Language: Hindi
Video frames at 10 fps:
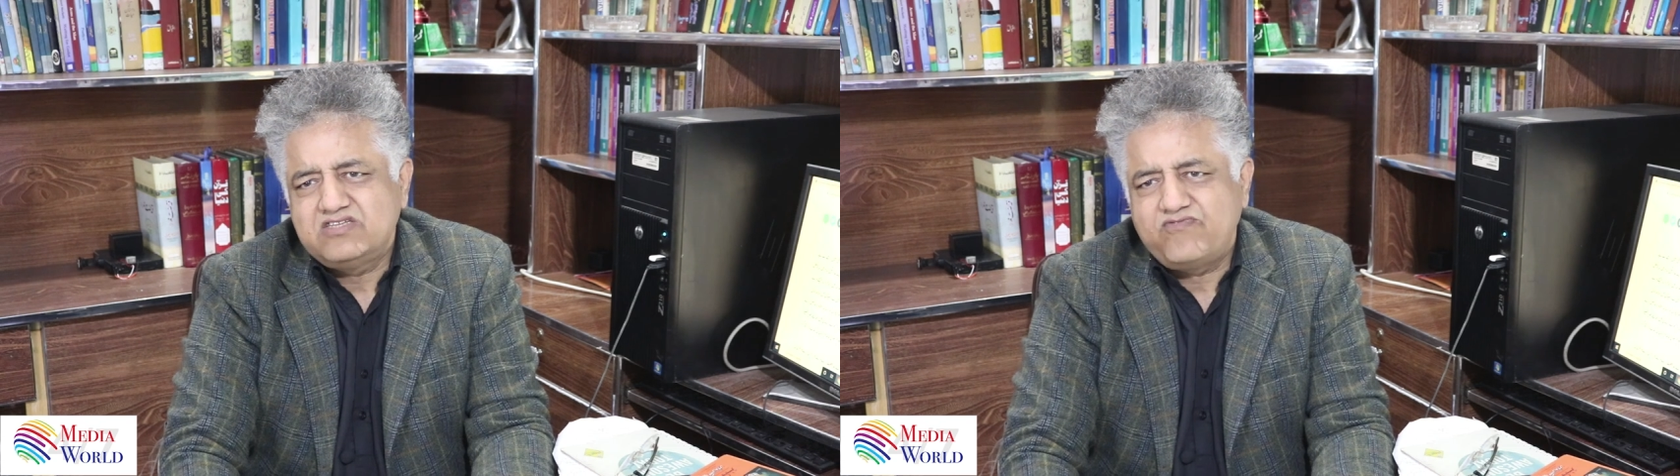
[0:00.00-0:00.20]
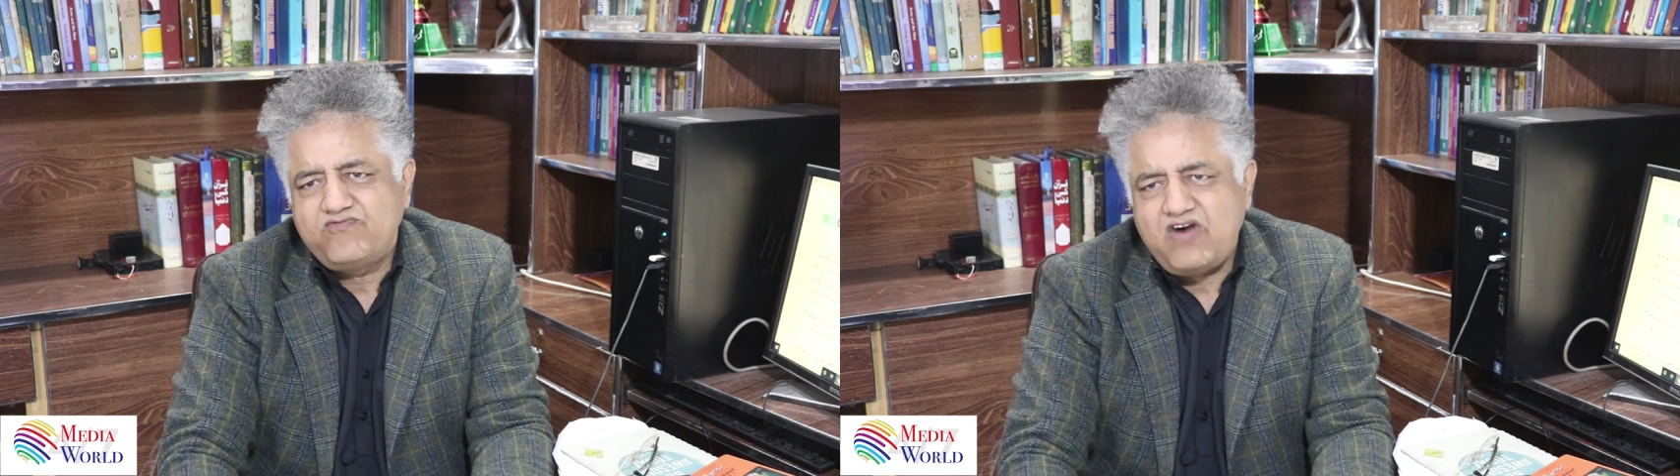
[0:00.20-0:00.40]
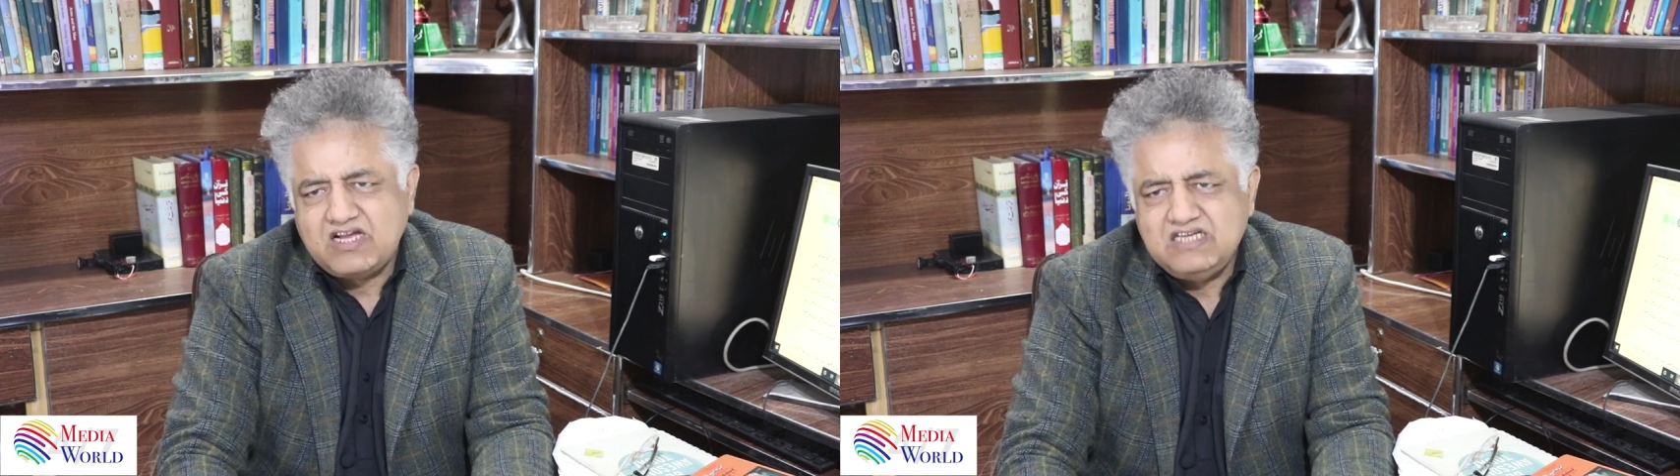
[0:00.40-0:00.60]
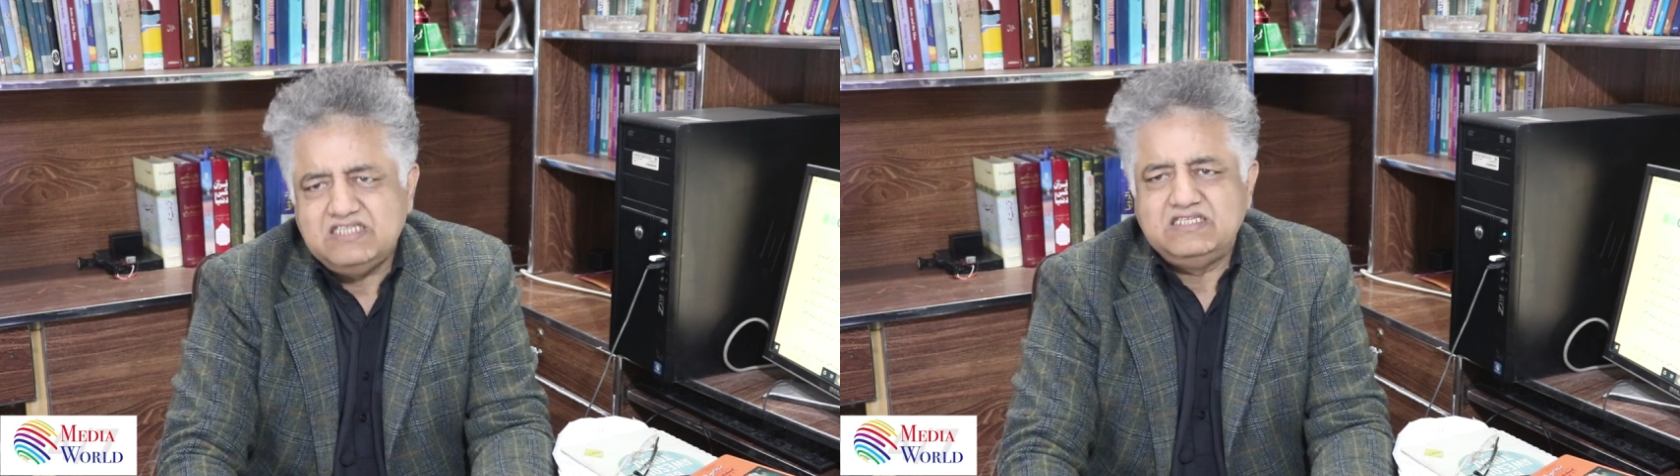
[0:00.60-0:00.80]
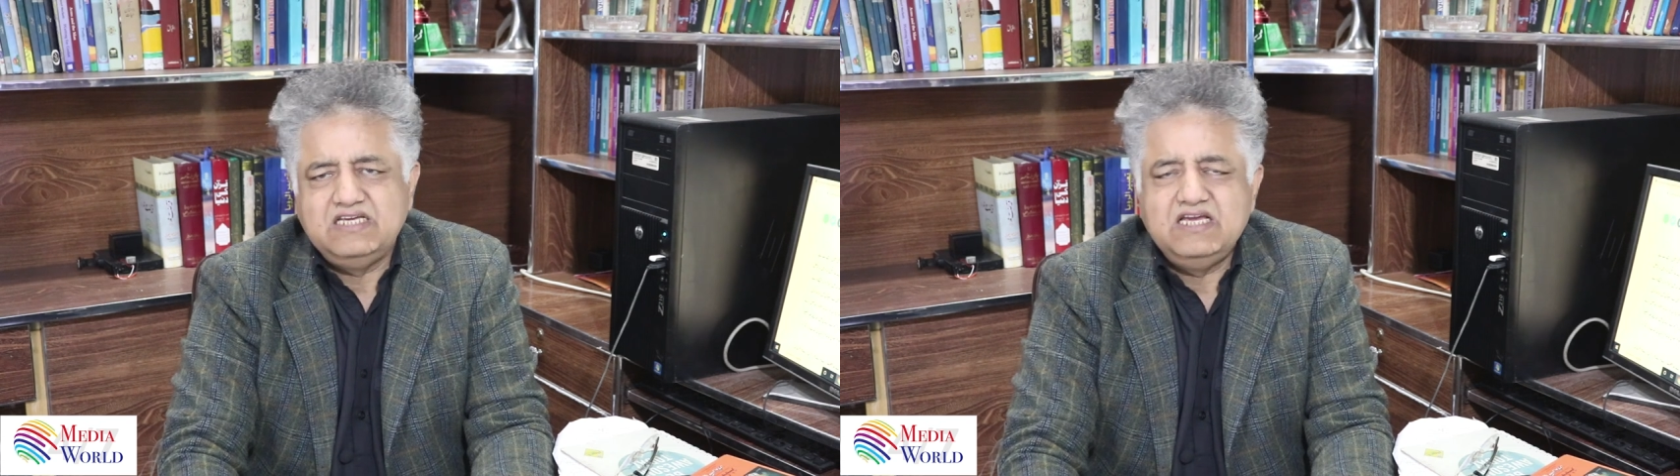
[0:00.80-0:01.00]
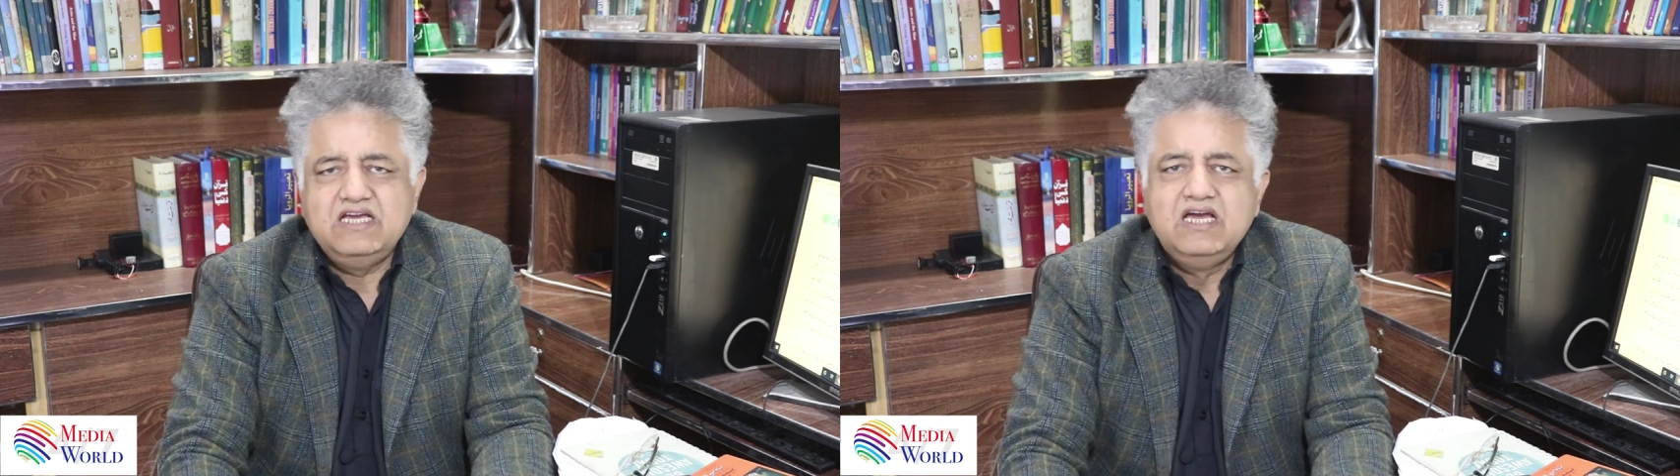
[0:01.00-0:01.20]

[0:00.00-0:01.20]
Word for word: सफाकी से